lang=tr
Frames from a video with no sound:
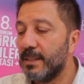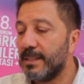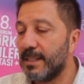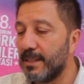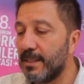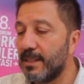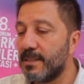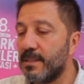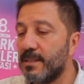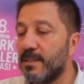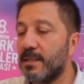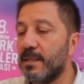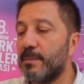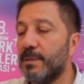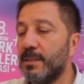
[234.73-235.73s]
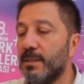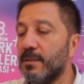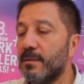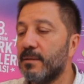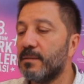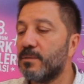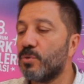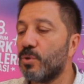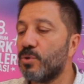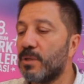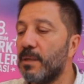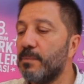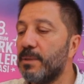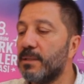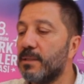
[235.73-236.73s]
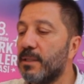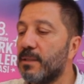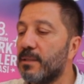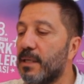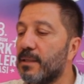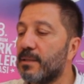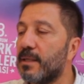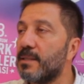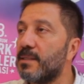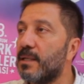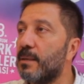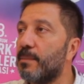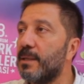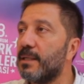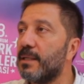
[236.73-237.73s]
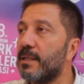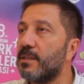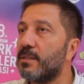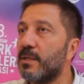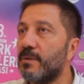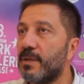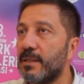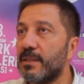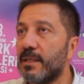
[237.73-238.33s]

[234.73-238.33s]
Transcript: Yeni nesil sinemayı, sosyal medyayı tekrar sinemaya geri çeviren,